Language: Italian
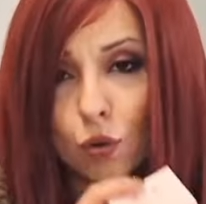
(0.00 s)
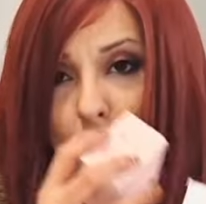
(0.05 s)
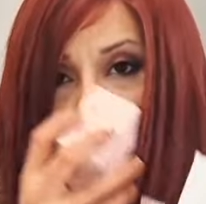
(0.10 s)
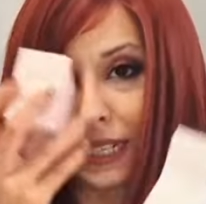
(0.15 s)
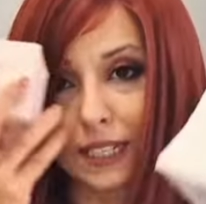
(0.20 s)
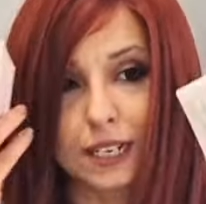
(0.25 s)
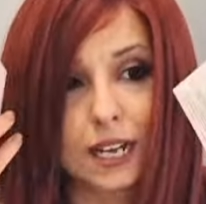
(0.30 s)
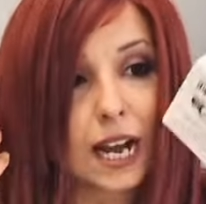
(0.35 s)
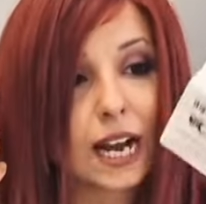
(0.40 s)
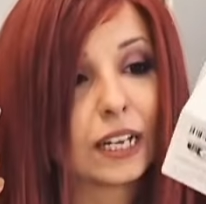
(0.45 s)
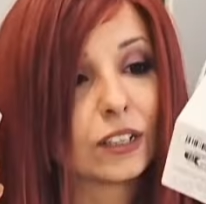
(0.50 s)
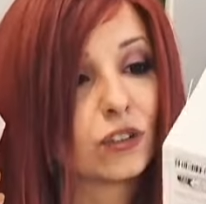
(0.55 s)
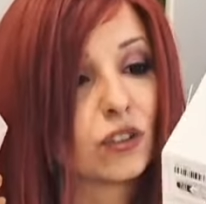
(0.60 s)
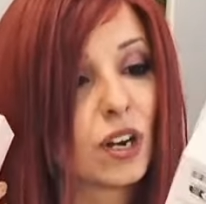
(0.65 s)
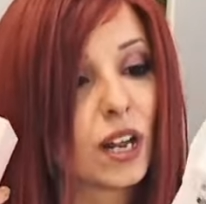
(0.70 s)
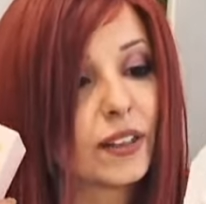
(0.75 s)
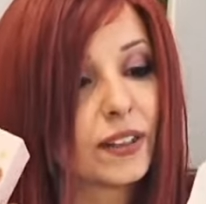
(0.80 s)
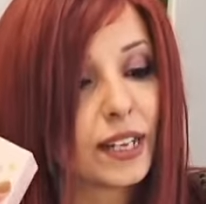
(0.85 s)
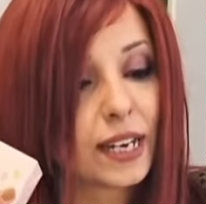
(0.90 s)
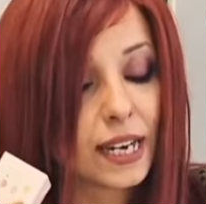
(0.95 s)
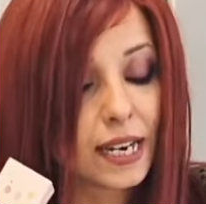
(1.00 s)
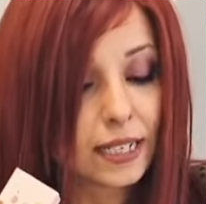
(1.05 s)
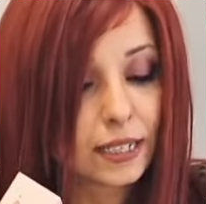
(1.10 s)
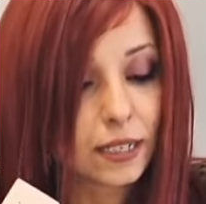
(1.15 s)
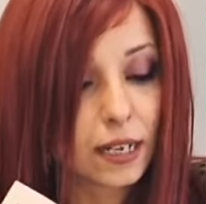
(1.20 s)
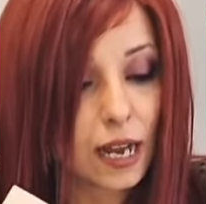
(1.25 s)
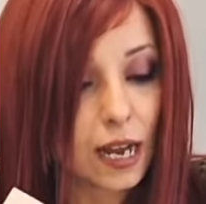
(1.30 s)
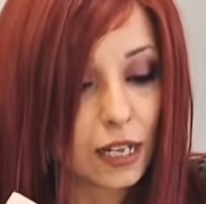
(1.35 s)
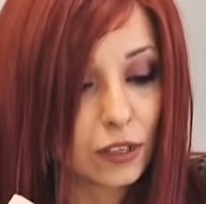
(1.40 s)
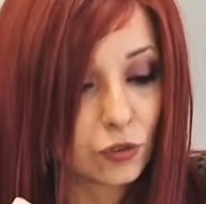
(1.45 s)
Una scatola nella
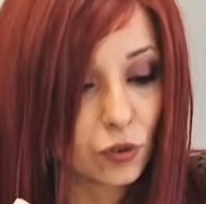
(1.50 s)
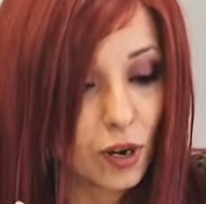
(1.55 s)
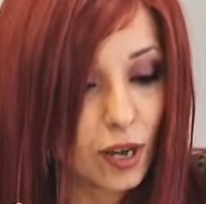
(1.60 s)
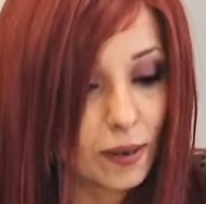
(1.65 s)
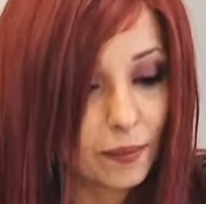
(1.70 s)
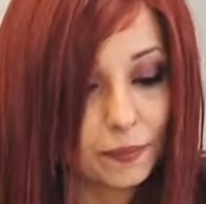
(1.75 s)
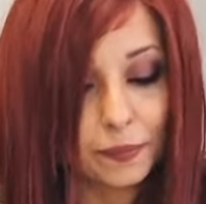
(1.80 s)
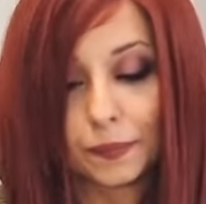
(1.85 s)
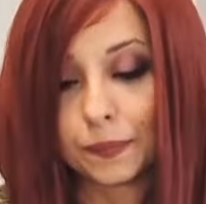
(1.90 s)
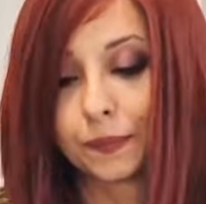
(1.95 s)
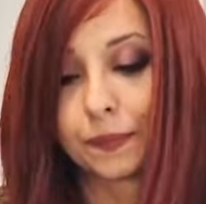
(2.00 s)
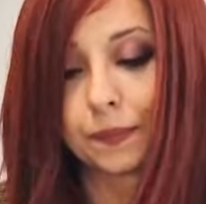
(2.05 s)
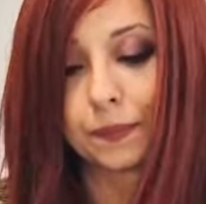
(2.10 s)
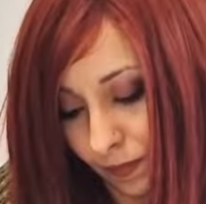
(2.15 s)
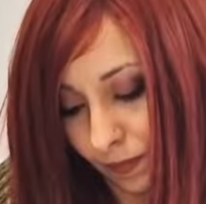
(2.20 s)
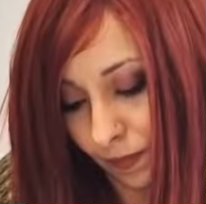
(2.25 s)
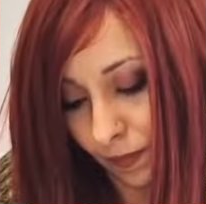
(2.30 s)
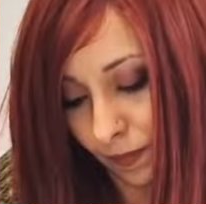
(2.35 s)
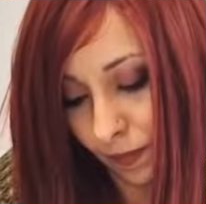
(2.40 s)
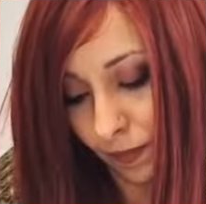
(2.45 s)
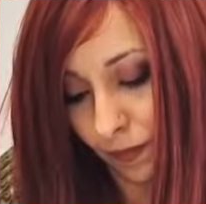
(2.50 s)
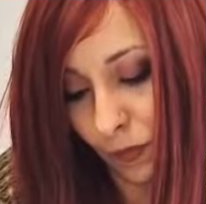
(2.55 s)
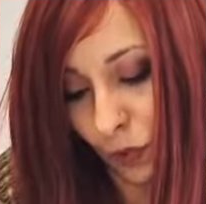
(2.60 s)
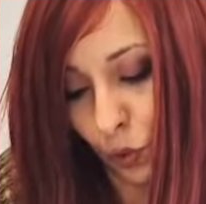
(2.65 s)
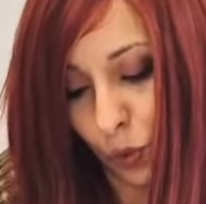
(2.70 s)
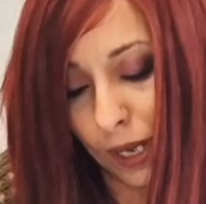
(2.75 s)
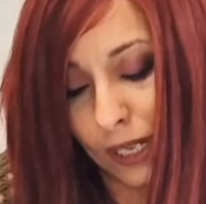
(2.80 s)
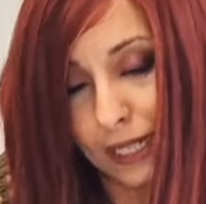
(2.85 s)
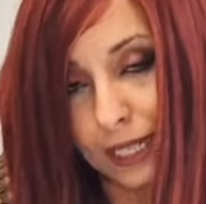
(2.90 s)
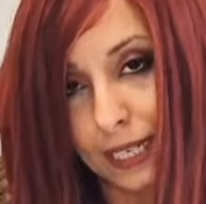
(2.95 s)
scatola
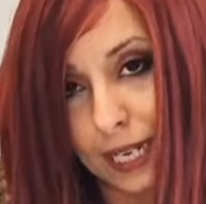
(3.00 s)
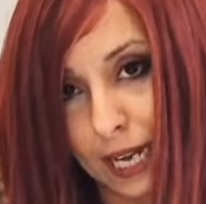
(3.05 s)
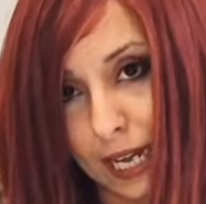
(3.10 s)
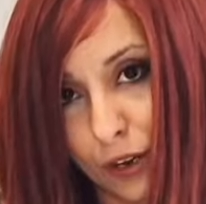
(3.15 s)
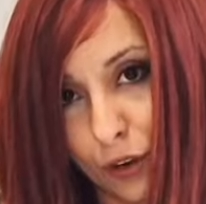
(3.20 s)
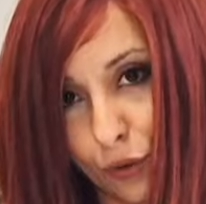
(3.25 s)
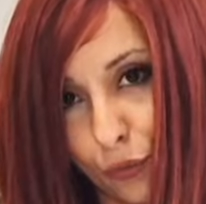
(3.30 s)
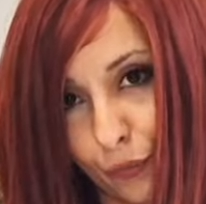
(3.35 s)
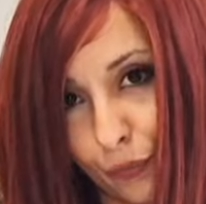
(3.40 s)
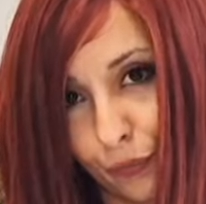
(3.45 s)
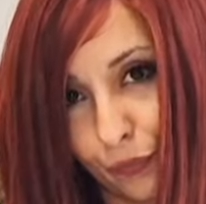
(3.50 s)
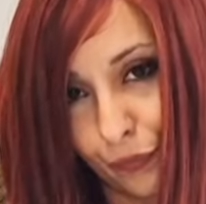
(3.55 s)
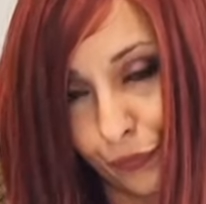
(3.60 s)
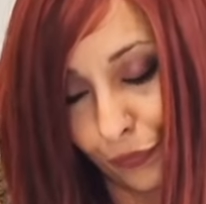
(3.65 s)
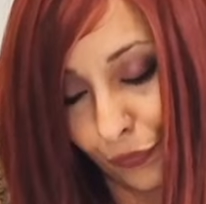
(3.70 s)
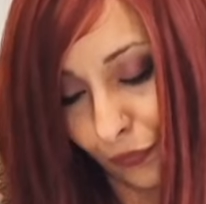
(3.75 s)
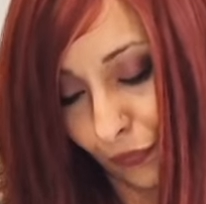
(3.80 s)
2 a 0,